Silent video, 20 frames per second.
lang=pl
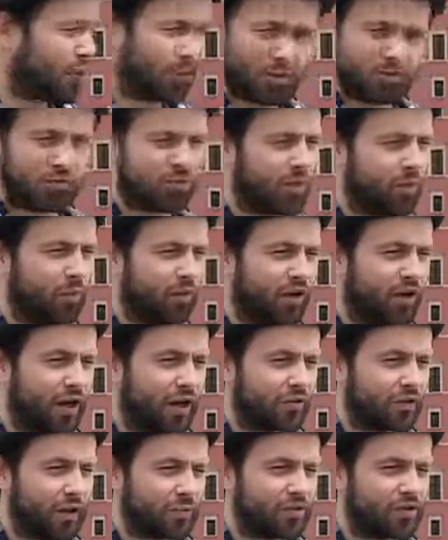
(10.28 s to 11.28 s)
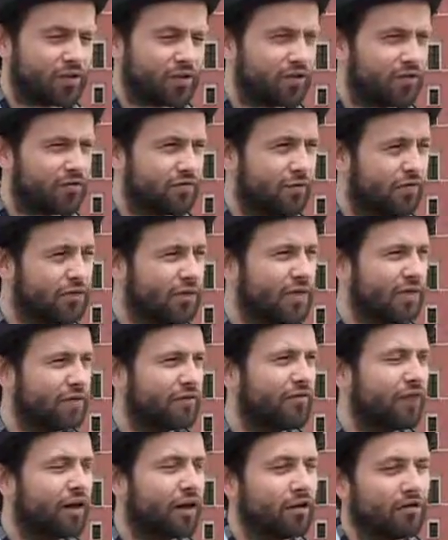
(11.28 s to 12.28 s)
podróże po kraju. Ja przecież wówczas nawet
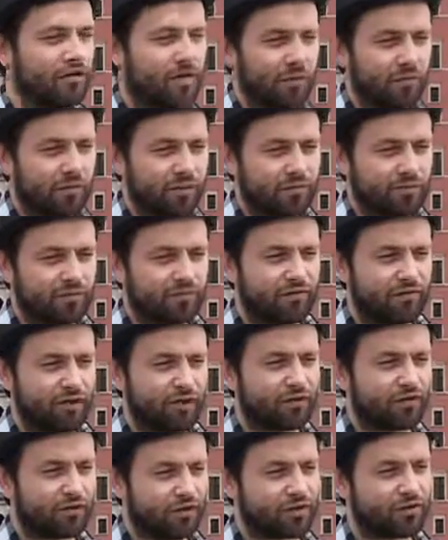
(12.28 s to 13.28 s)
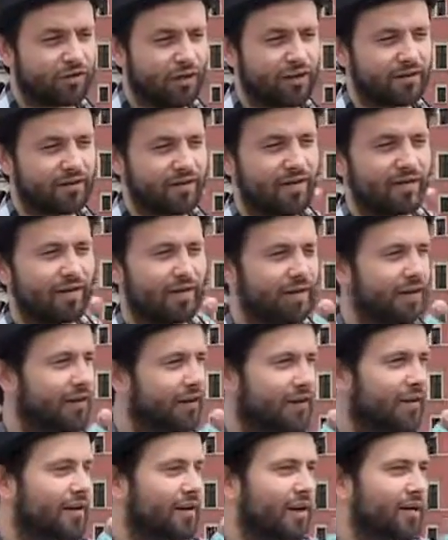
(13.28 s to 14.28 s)
w Krakowie nie byłem w wieku 20 lat, tak?
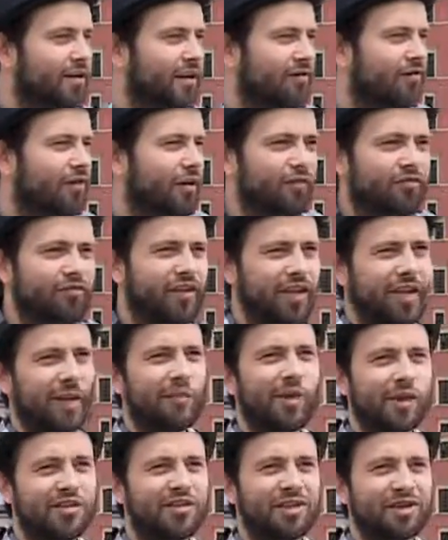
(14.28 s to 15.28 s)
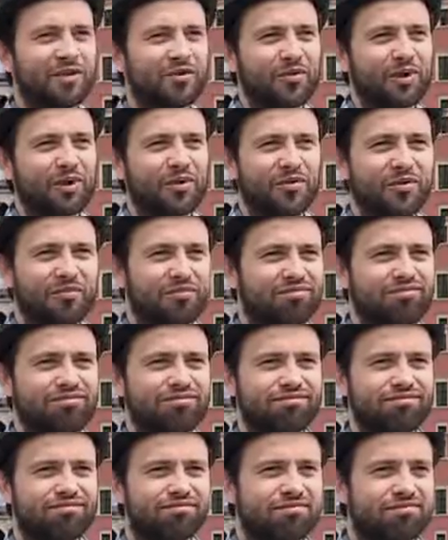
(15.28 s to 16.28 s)
A trafiłem w takie miejsca, o których e,
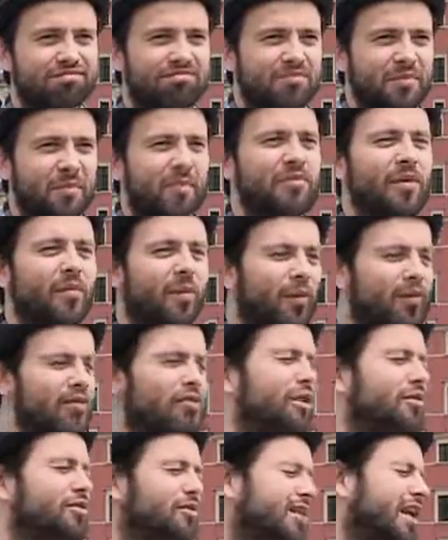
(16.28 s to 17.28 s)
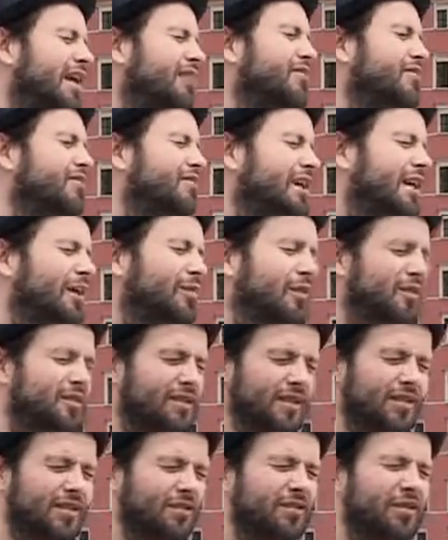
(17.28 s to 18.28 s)
bym nie pomyślał, że trafię w takie
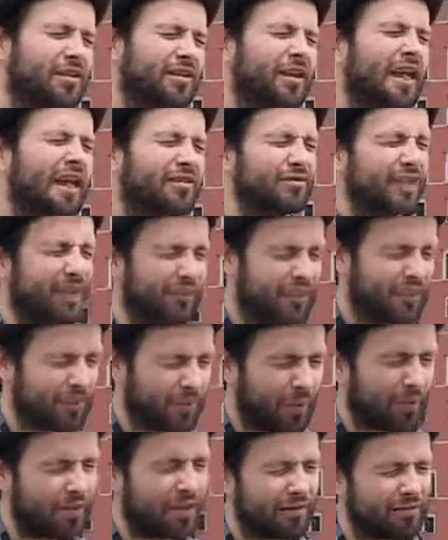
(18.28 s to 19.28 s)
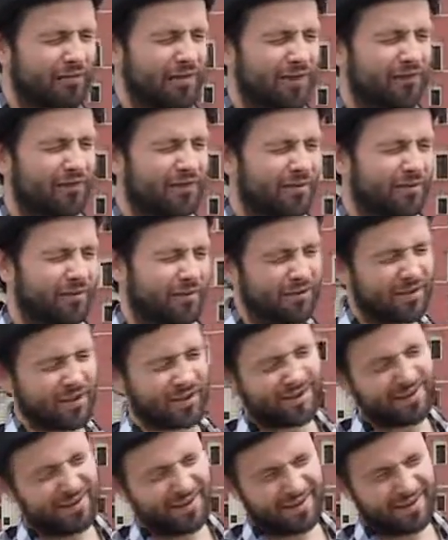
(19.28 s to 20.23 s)
miejsca. Niektórych nazw nawet nie pamiętam w tej chwili, prawda?